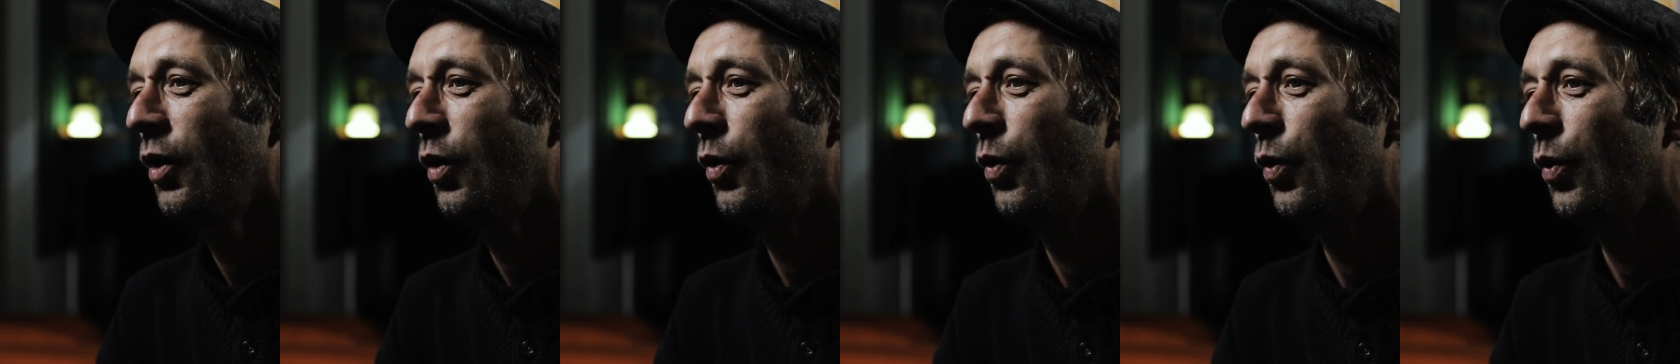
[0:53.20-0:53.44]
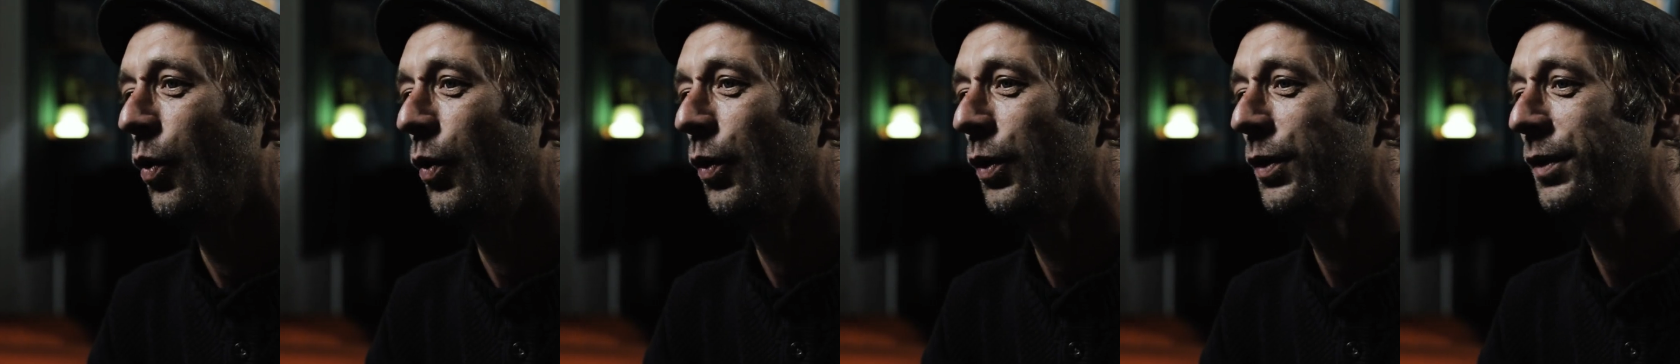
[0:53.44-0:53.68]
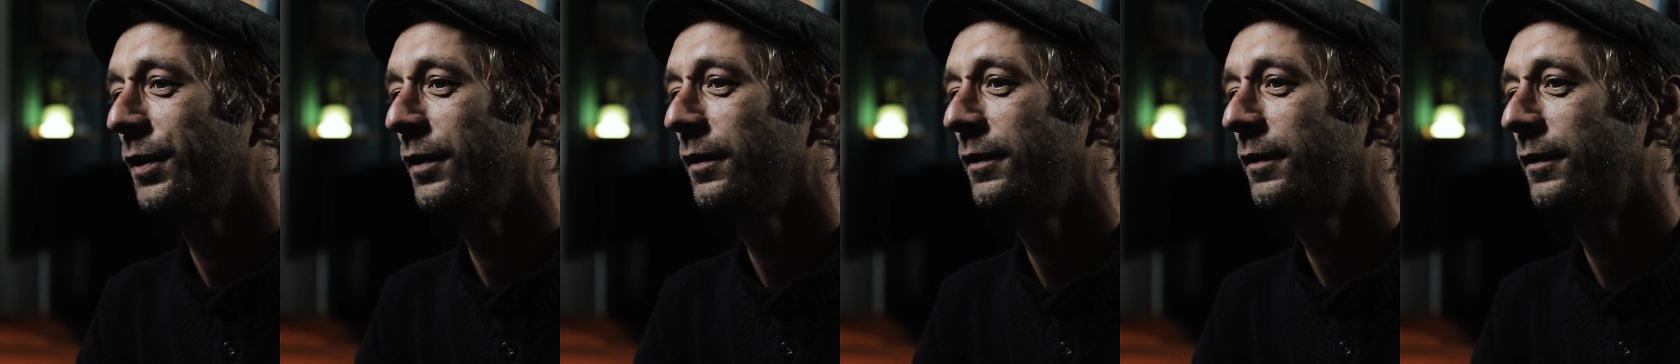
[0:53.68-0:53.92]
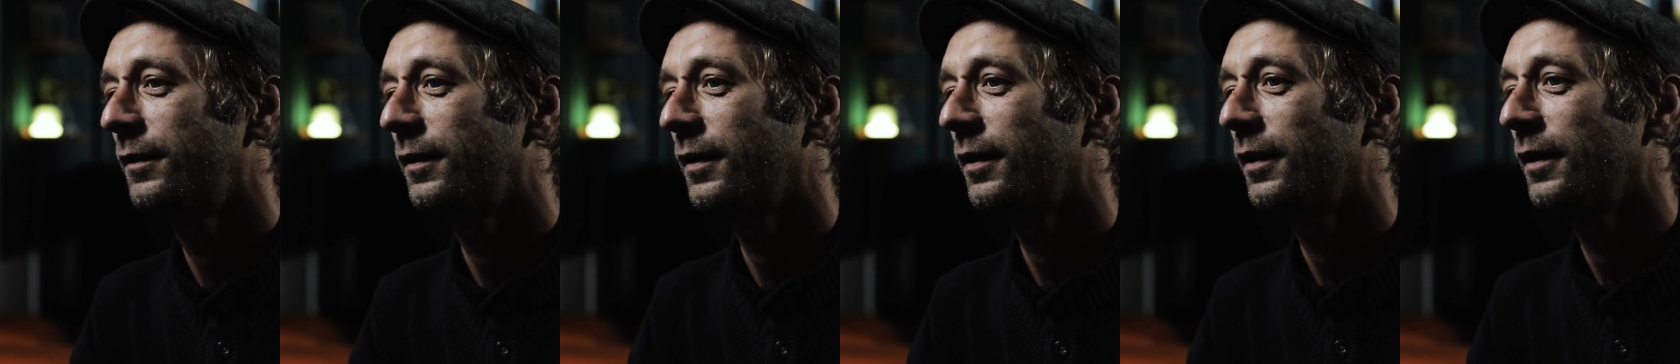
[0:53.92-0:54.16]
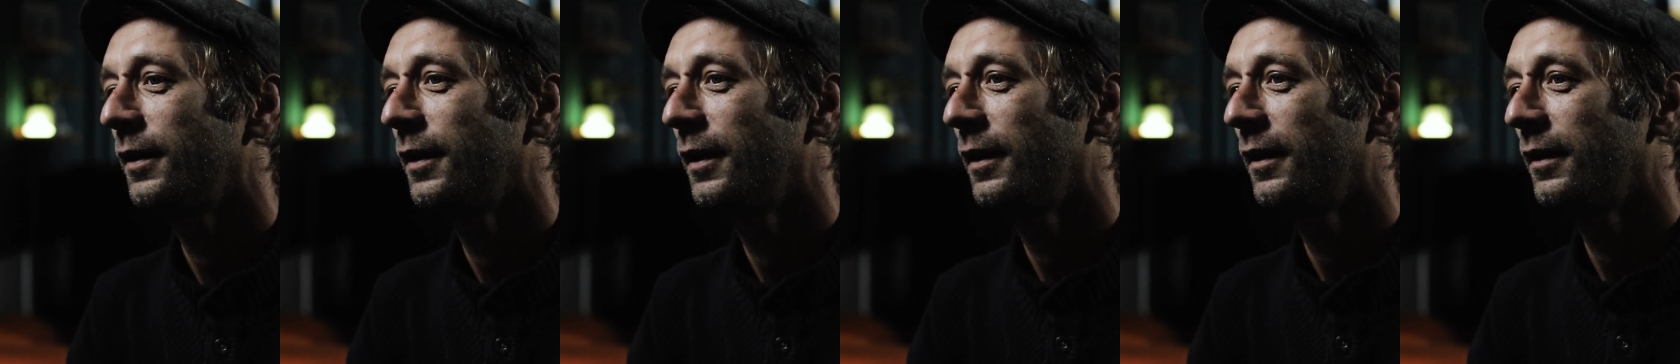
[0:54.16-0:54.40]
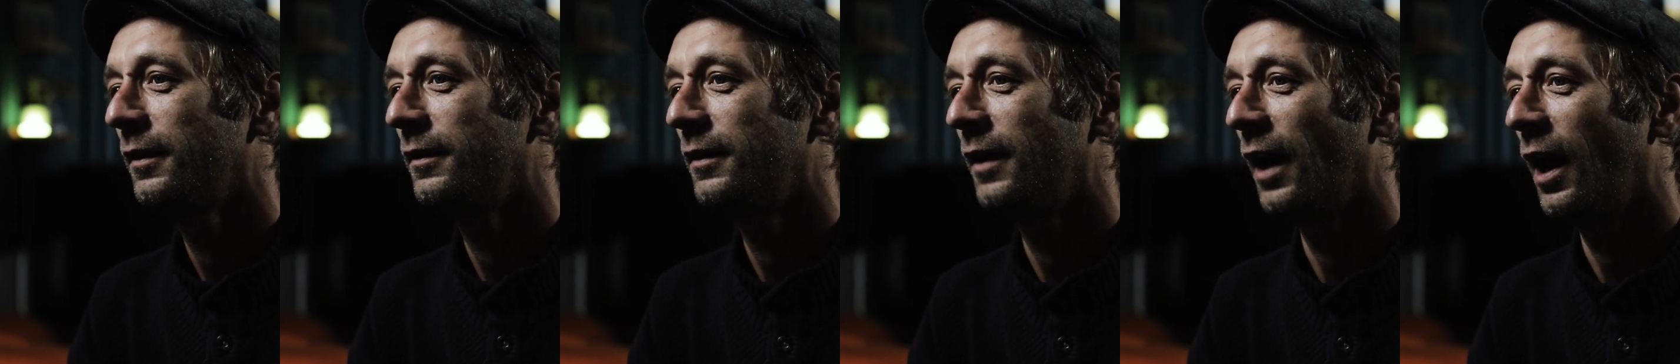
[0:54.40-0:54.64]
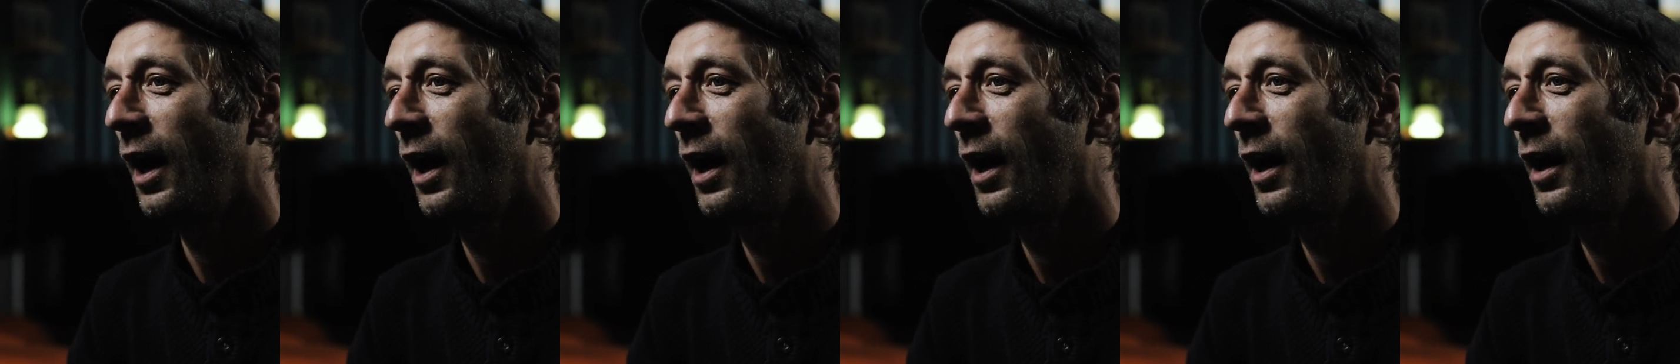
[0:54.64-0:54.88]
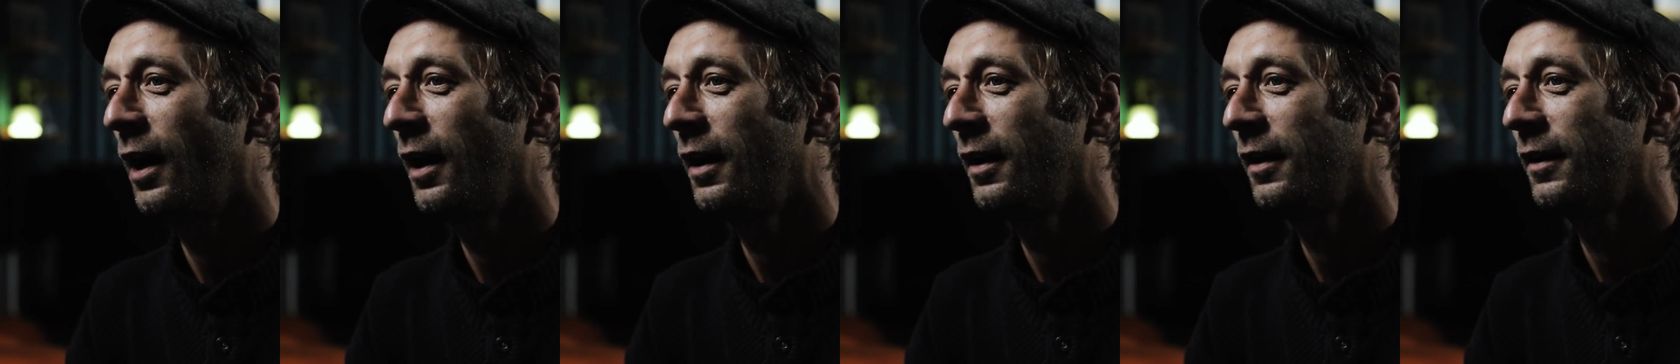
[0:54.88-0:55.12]
Und
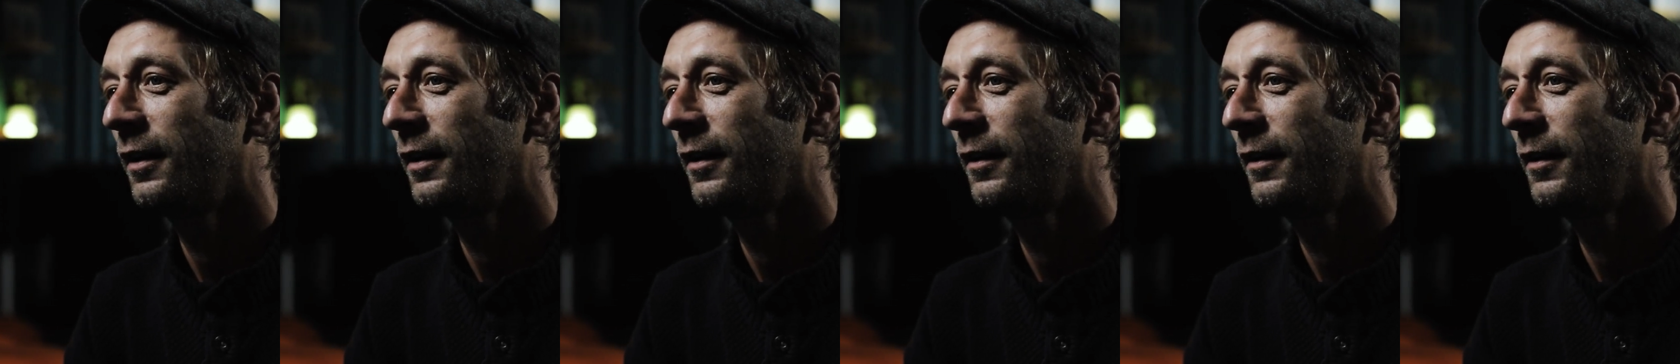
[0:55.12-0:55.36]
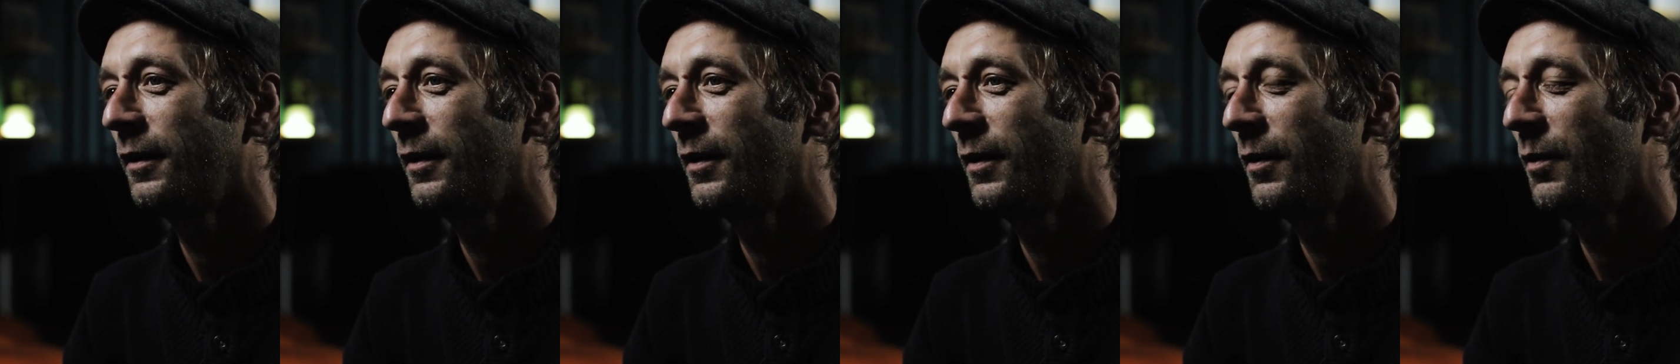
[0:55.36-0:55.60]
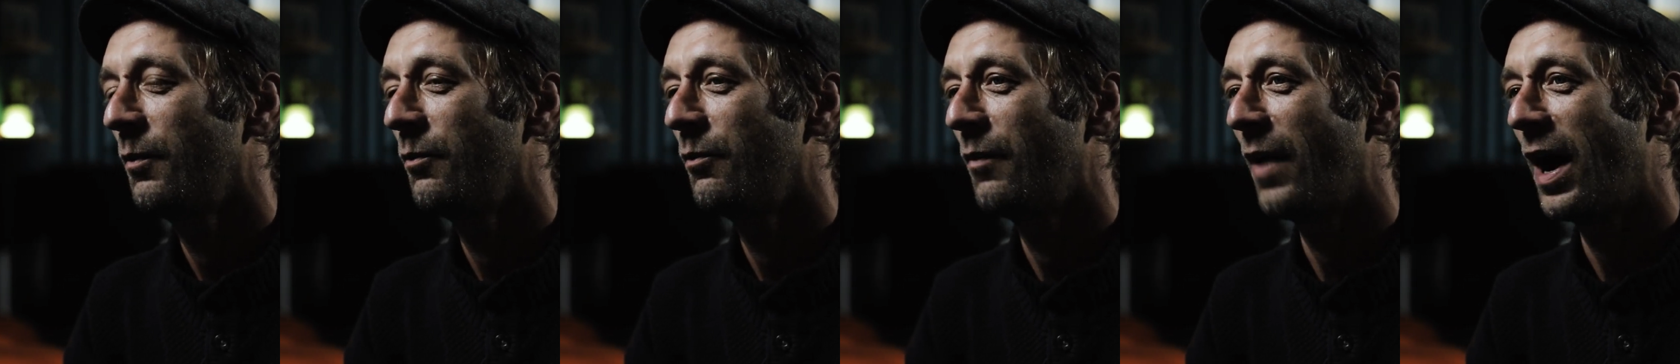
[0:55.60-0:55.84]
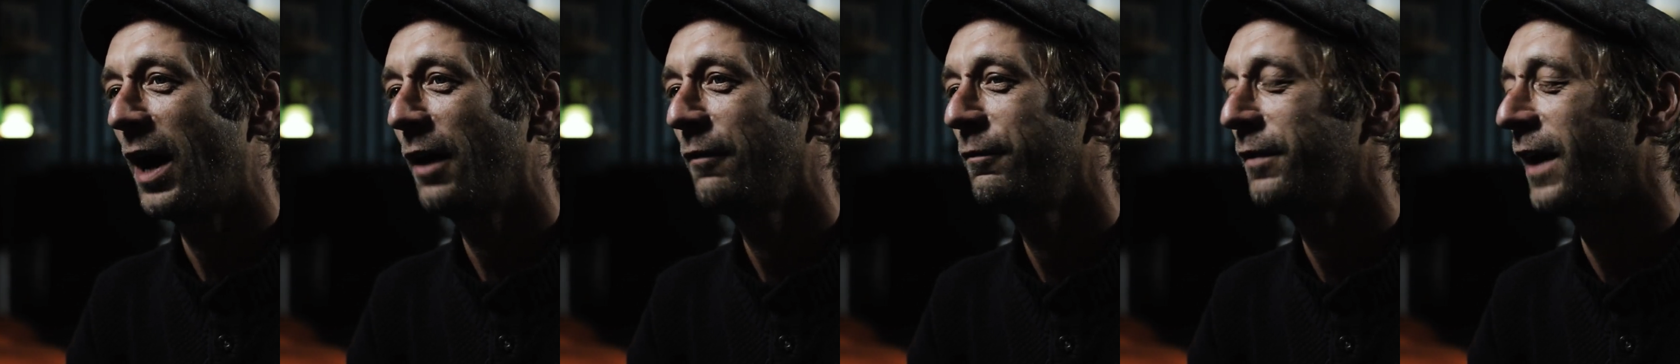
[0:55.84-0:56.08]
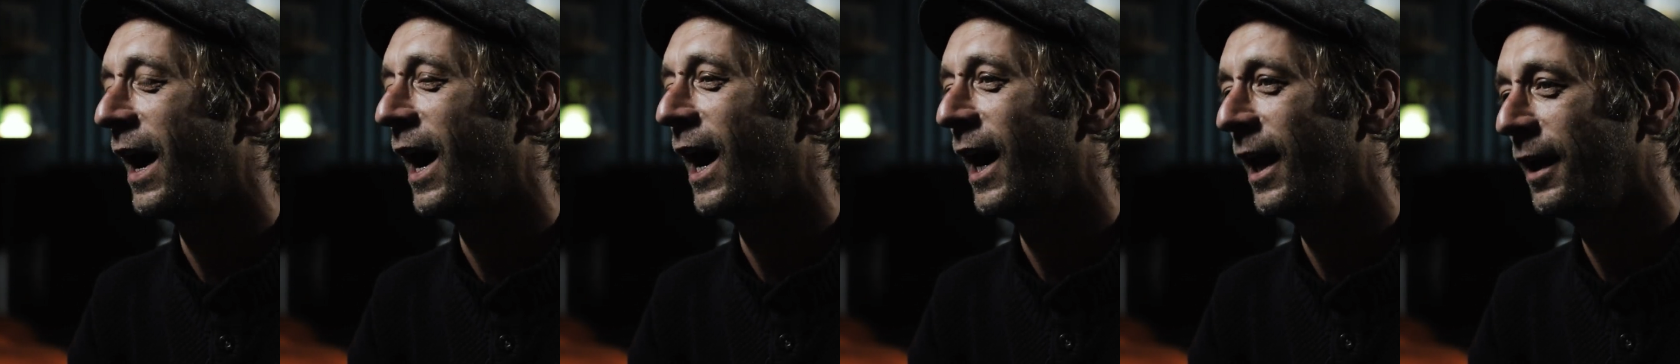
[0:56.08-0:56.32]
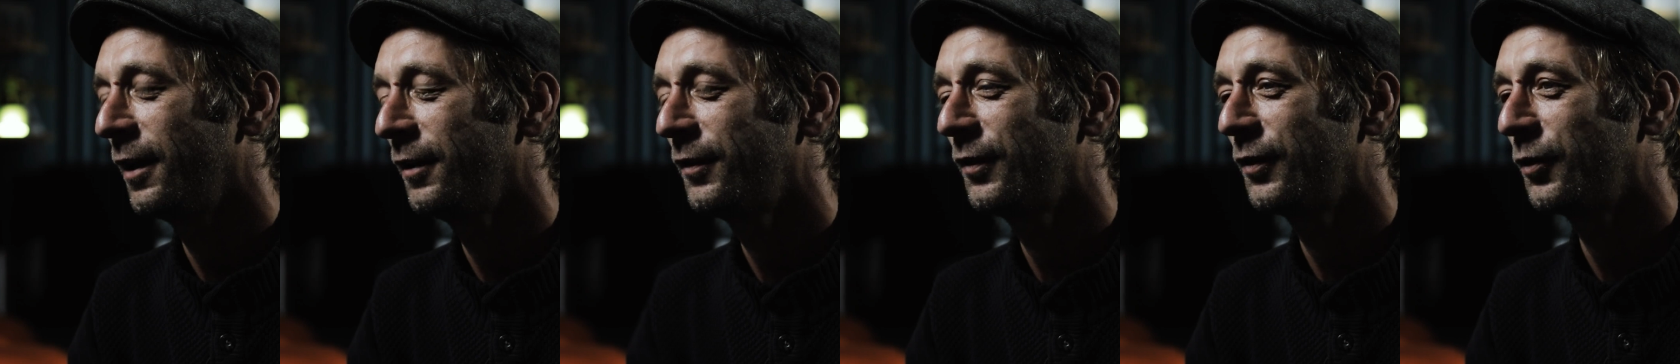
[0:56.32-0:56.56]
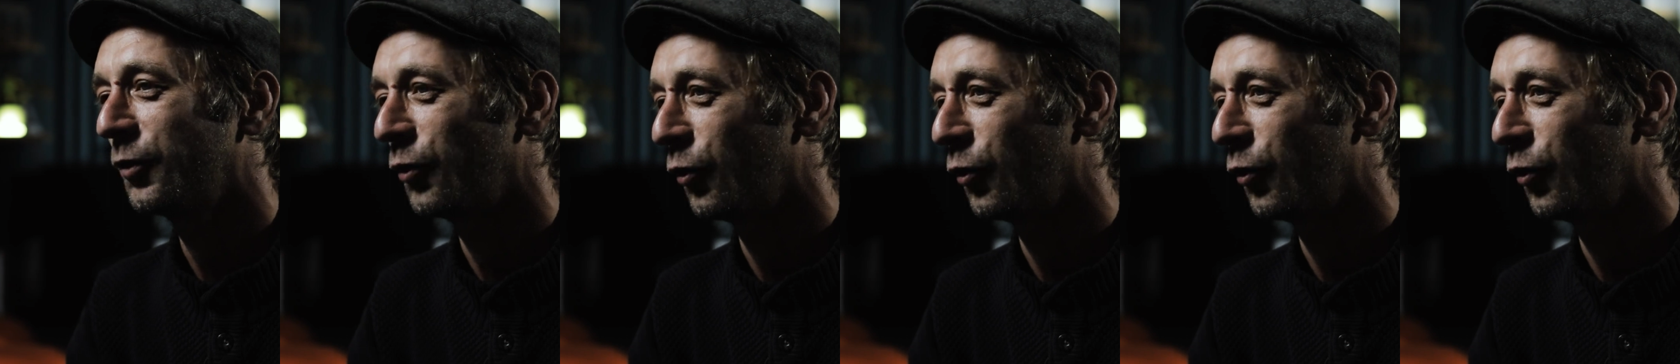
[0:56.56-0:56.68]
da machen wir alles